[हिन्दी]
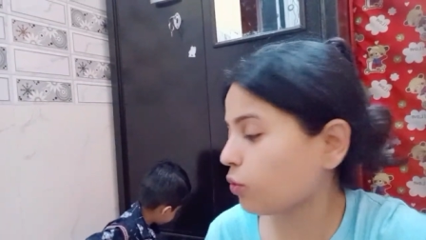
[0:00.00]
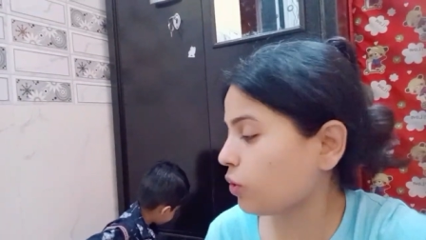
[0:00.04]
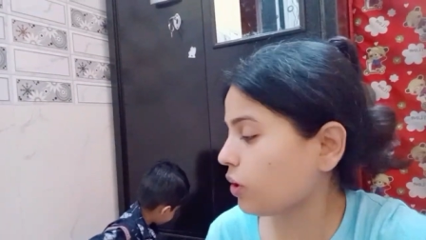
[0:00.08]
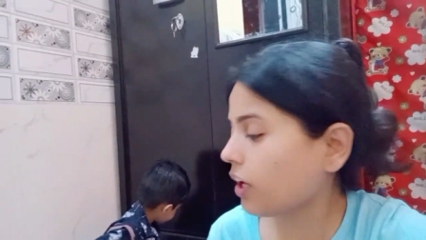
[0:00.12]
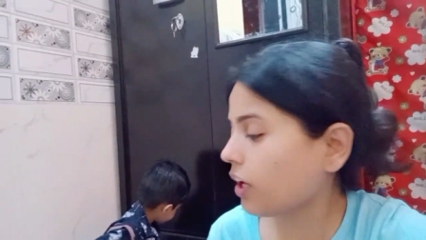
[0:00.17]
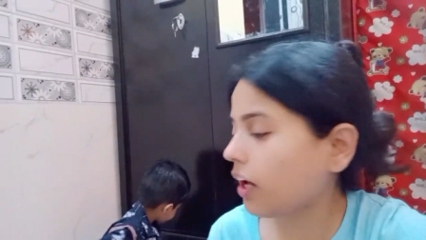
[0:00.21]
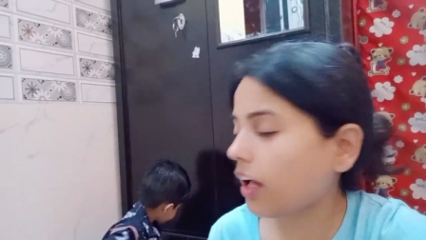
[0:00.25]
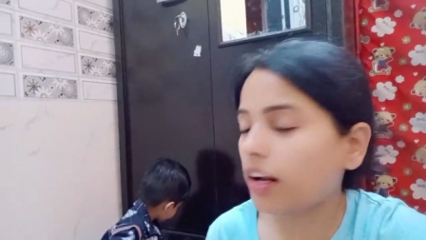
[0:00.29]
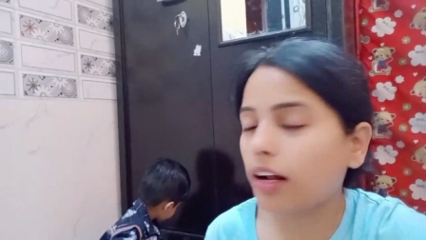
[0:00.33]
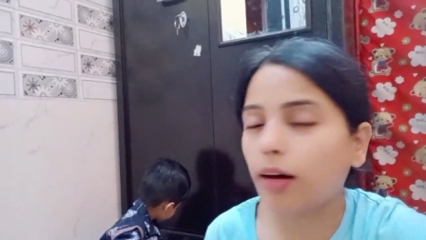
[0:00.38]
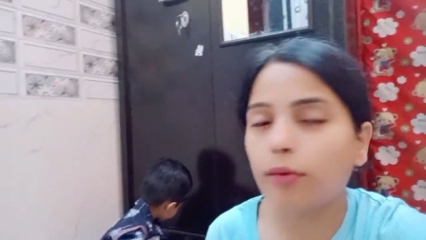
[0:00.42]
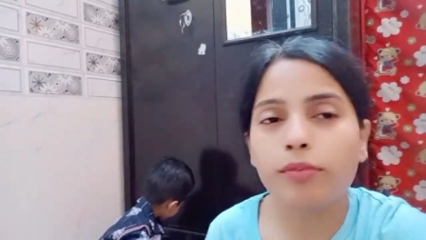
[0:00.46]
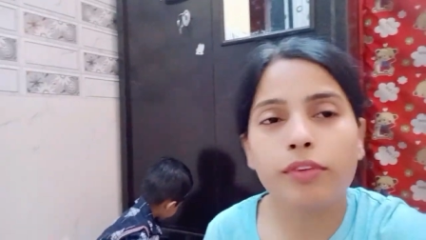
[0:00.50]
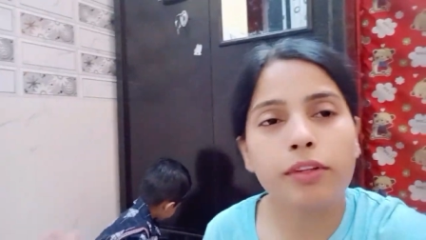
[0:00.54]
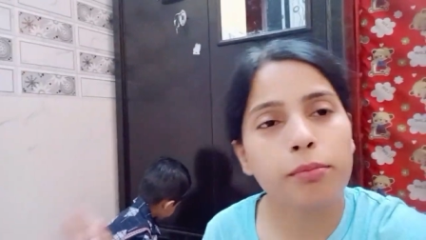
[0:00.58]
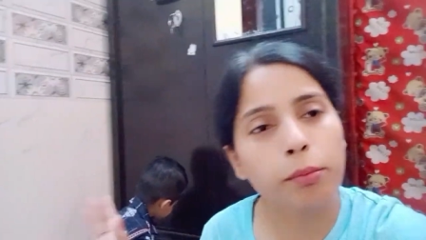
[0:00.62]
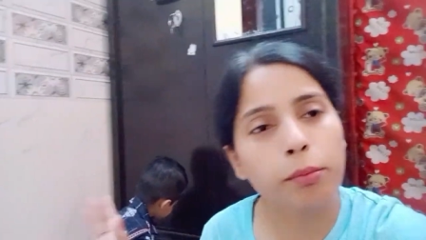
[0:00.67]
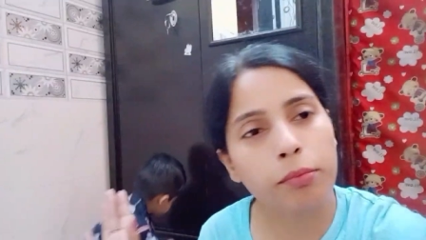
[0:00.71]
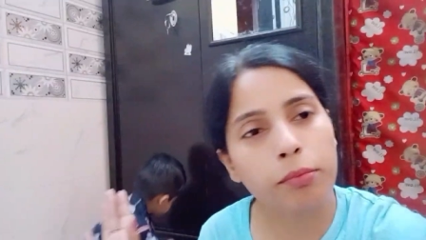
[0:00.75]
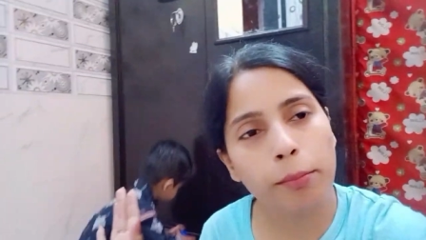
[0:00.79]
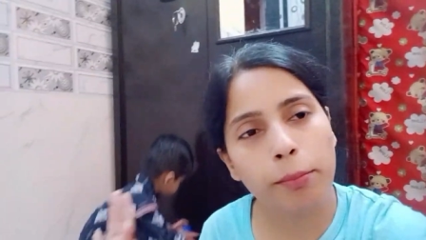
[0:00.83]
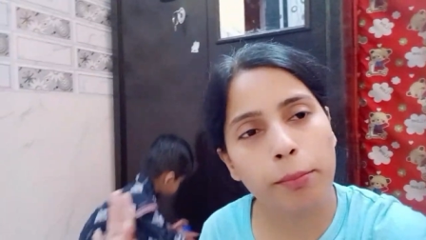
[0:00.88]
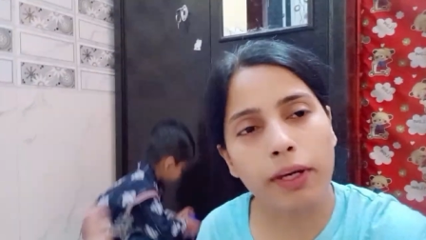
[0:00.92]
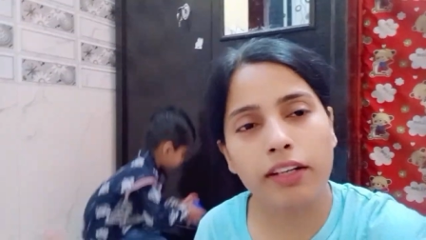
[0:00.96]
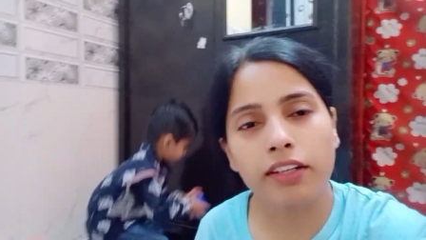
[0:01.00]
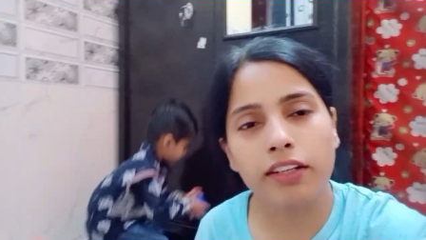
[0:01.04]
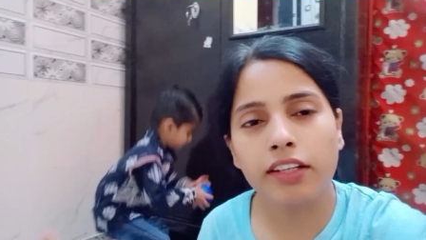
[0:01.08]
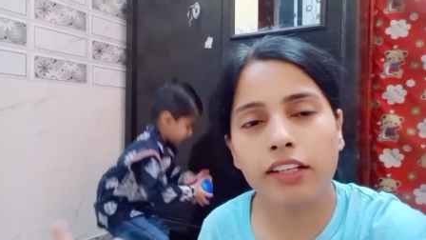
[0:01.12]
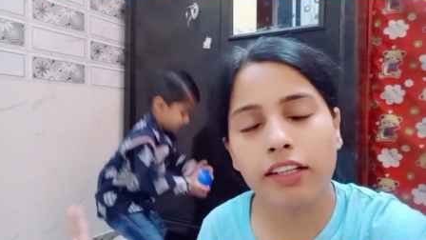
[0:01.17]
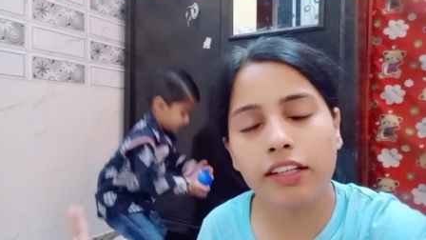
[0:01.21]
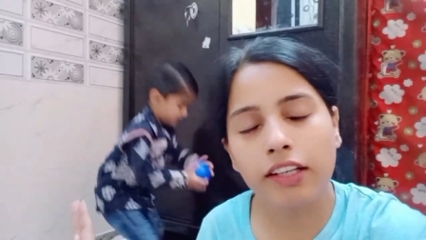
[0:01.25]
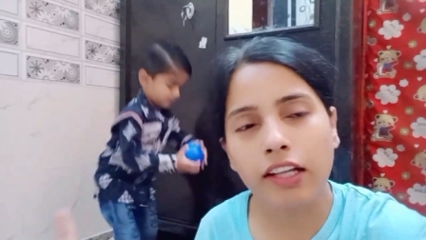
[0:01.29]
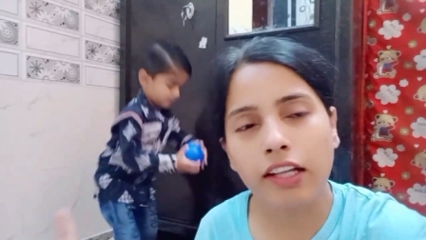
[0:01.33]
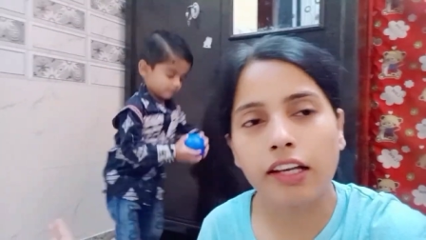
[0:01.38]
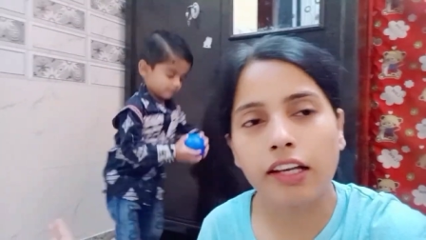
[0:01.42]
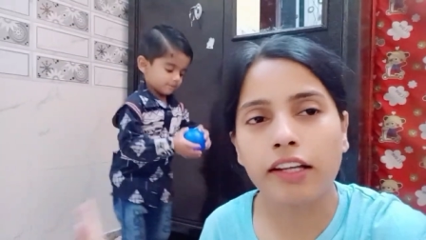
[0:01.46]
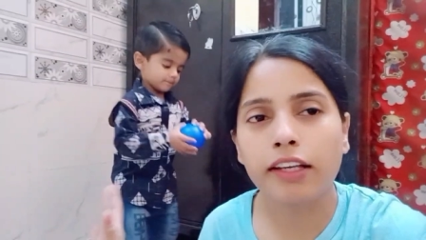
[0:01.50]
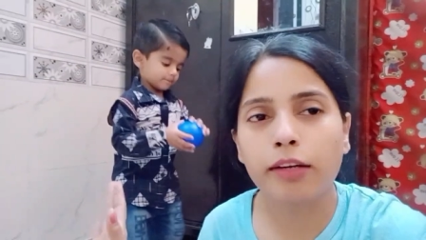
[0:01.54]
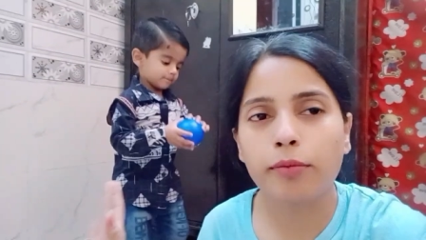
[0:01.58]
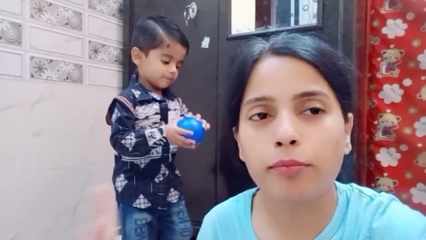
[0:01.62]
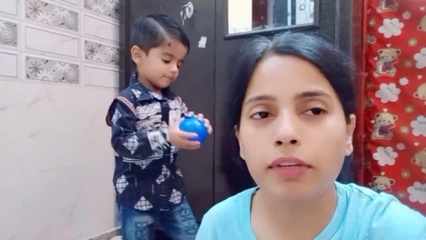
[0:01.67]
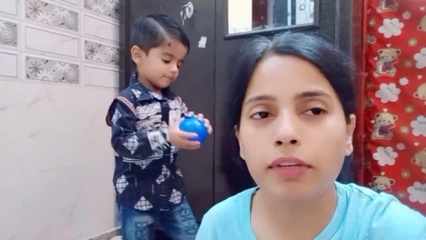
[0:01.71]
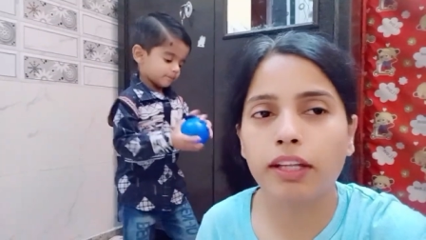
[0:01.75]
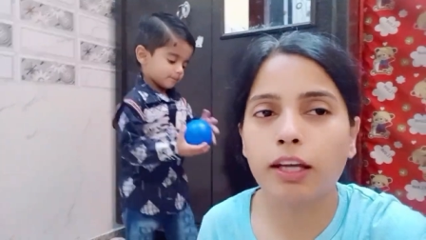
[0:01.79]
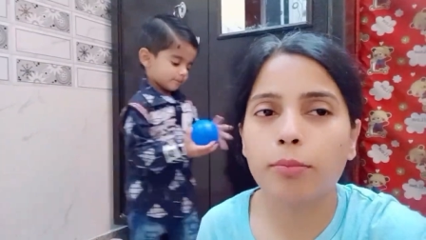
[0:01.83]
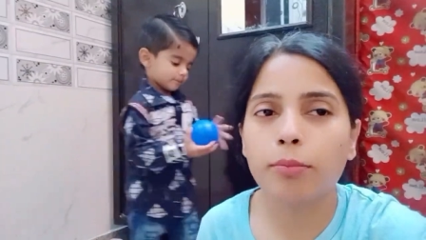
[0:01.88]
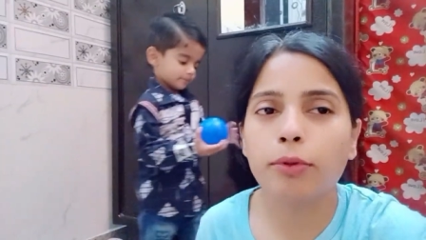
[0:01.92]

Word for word: तो ये आराम से अपना बैठेंगे खेलेंगे अपने यहाँ